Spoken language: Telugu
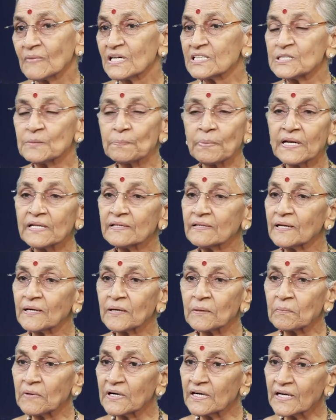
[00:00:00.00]
మంచి ఫలితం
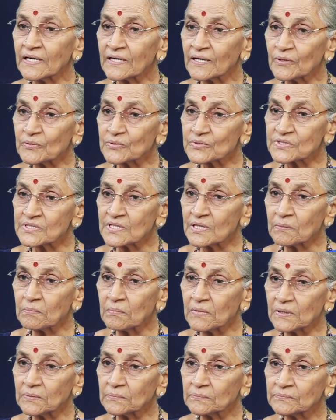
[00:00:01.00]
రమ్మంటే ఎట్లా
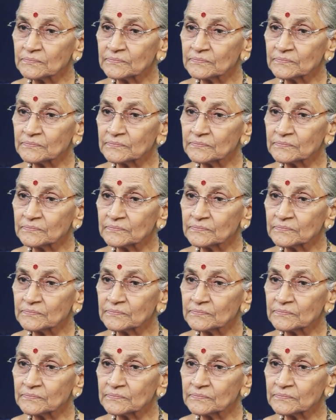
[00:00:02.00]
వస్తుందమ్మా